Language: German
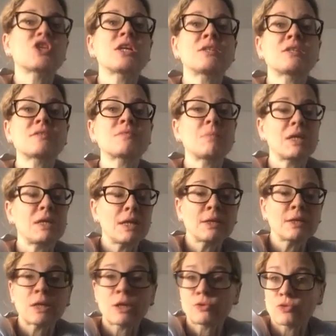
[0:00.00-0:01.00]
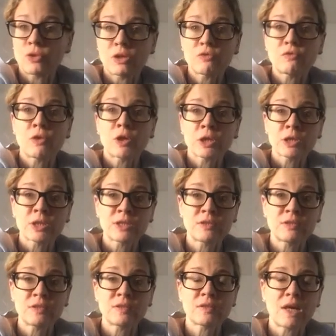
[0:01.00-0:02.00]
stand das Männlein natürlich
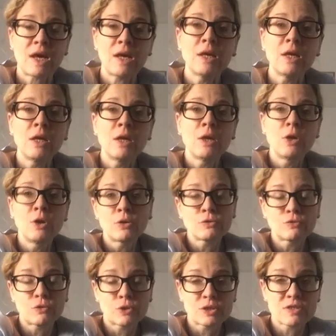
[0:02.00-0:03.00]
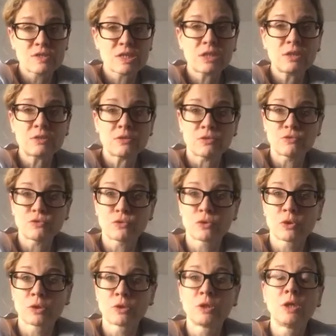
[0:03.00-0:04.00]
folgerichtig da und wollte das Kind
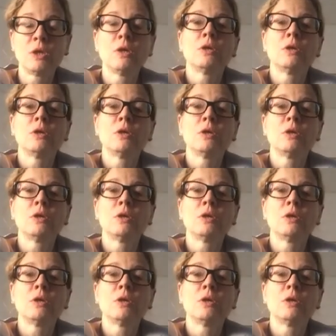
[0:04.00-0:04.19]
entführen.